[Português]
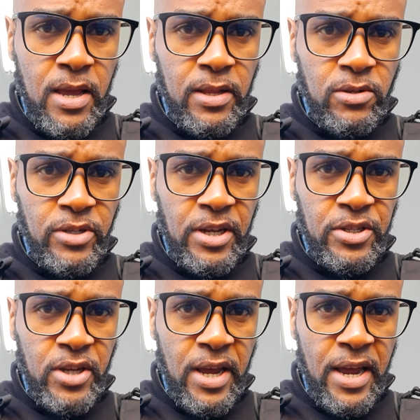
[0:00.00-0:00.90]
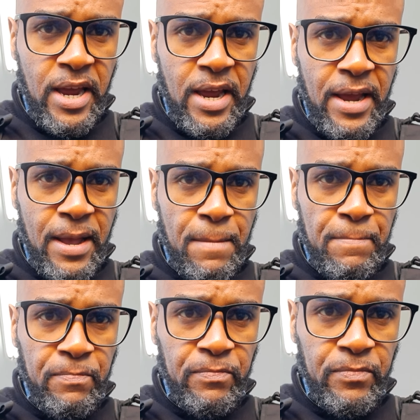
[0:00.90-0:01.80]
Então, gente, é,
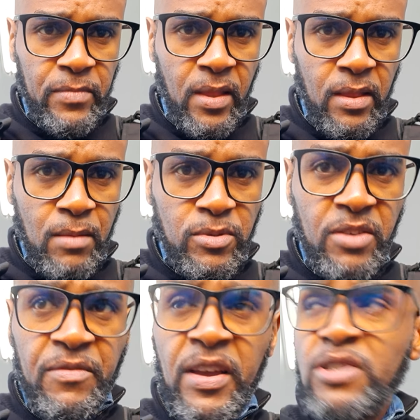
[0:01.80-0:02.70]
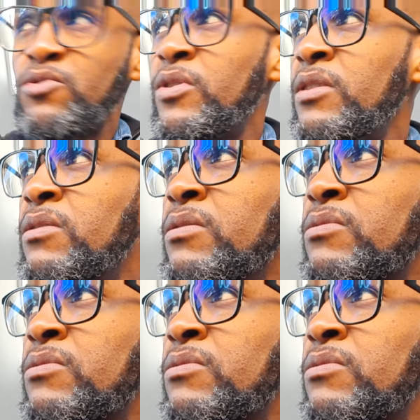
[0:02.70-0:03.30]
temos que ficar de olho